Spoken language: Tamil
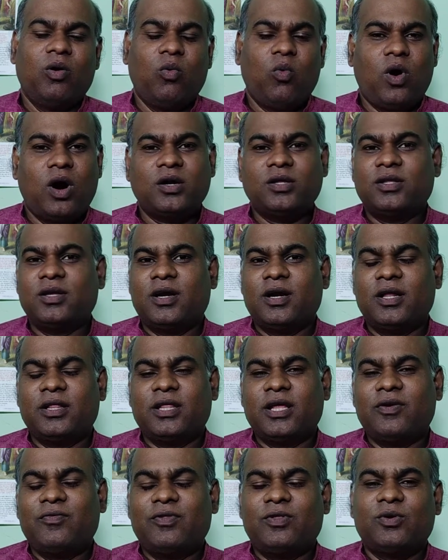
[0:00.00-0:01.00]
வாழ்த்துக்களை
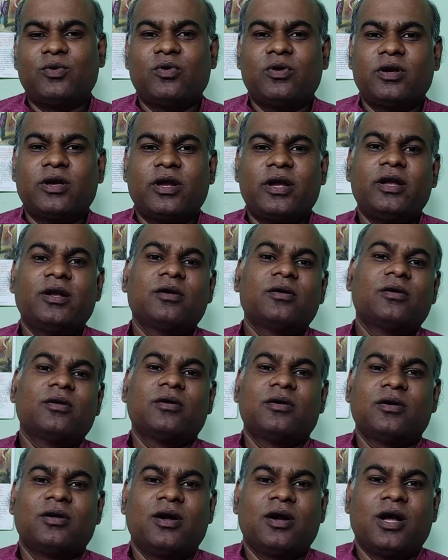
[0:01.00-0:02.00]
தெரிவித்துக் கொள்கிறேன்
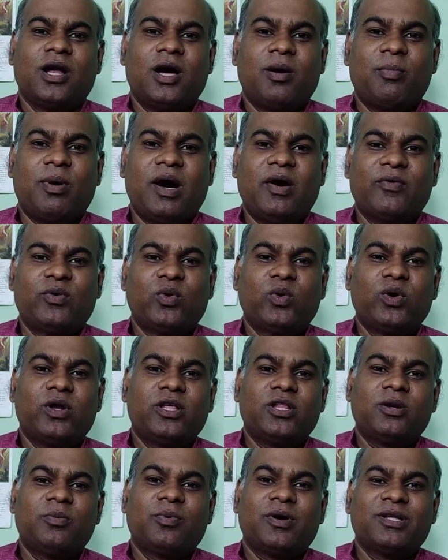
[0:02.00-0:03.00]
நாம் அவளோடு
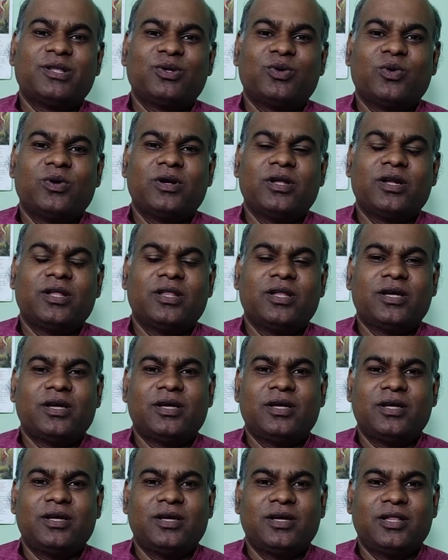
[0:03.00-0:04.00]
எதிர்பார்த்து கொண்டிருந்த
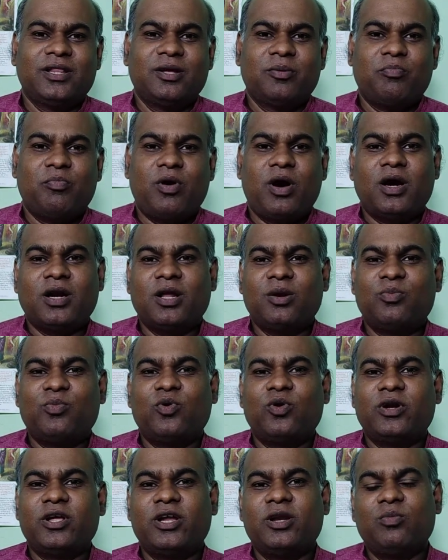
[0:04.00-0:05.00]
இந்த பாடல்
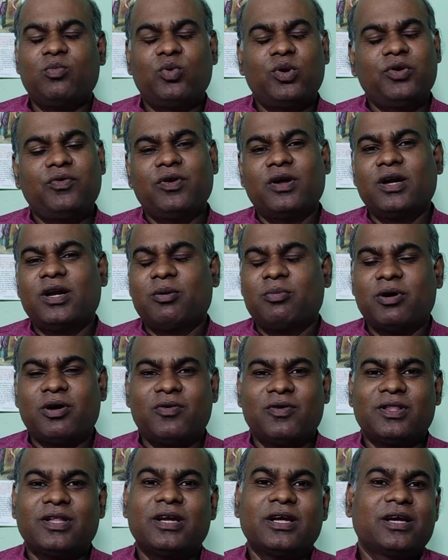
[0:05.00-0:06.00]
போட்டியின் முடிவுகள் நமக்கு
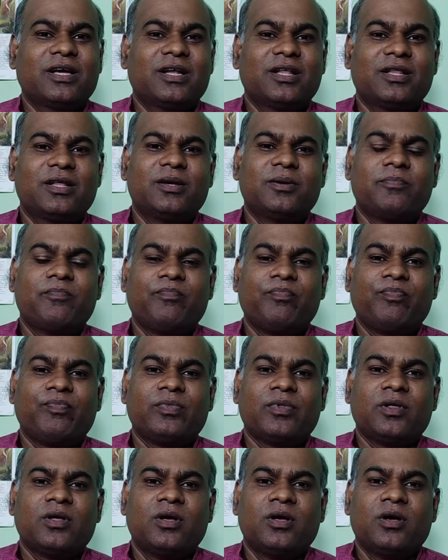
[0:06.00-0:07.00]
வந்திருக்கிறது
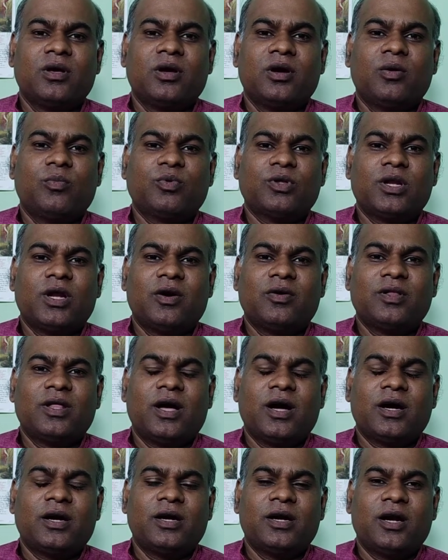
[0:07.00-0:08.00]

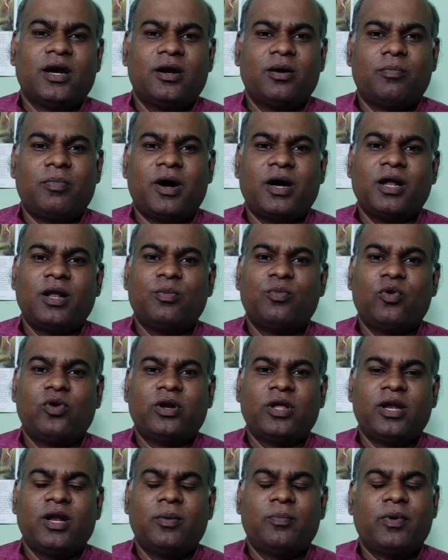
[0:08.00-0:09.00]
முதலாவதாக நான் பாடல்
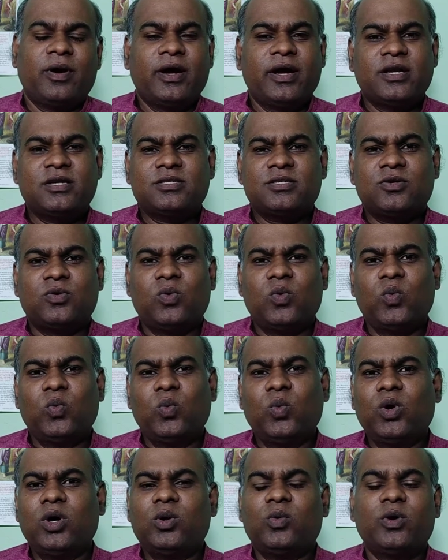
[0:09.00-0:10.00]
போட்டியிலே பங்கேற்ற
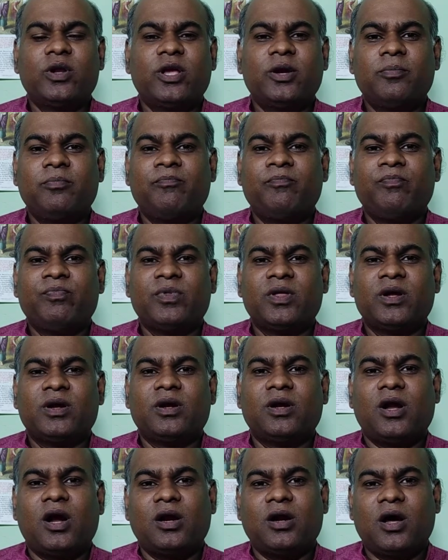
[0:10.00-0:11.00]
ஒவ்வொருவரையும்
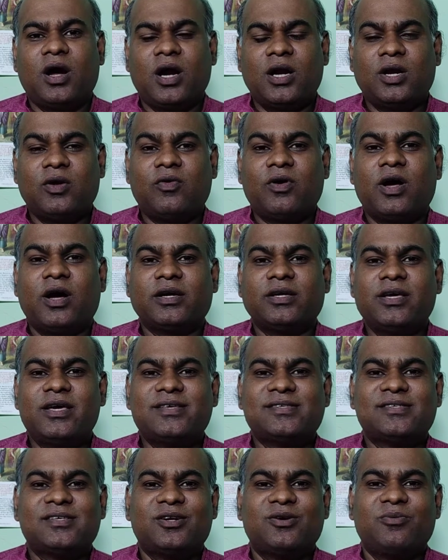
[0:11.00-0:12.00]
நான் ஆண்டவராகி
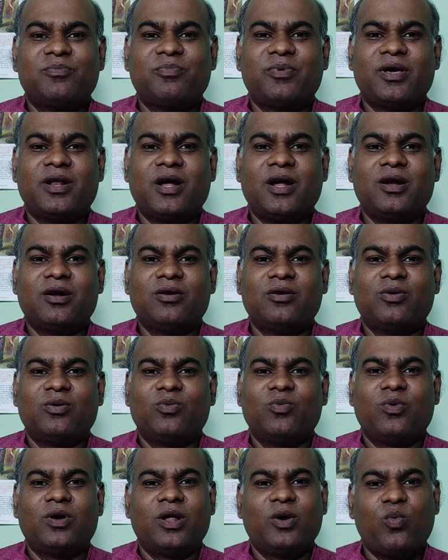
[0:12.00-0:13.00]
இயேசு என்னும் பெயரால்
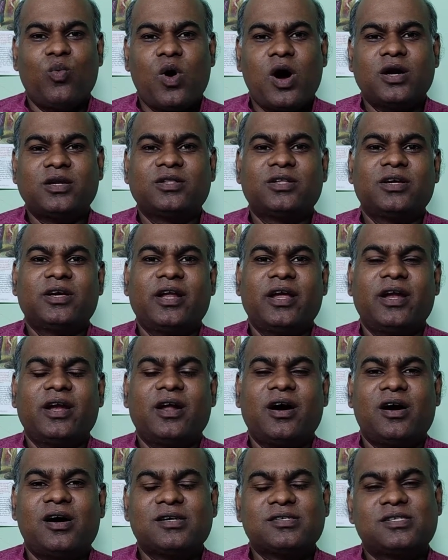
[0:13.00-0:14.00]
உங்களை வாழ்த்துகிறேன்
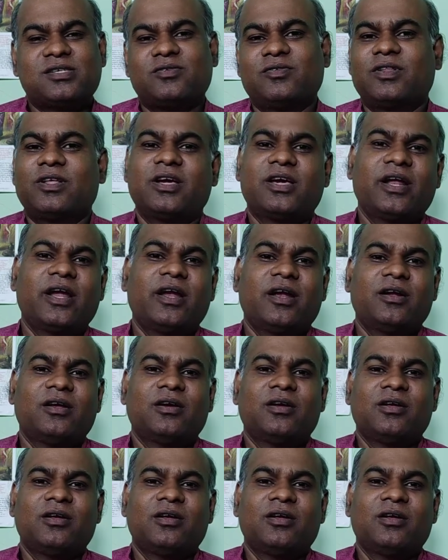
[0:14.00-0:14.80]
ஆசிர்வதிக்கிறேன்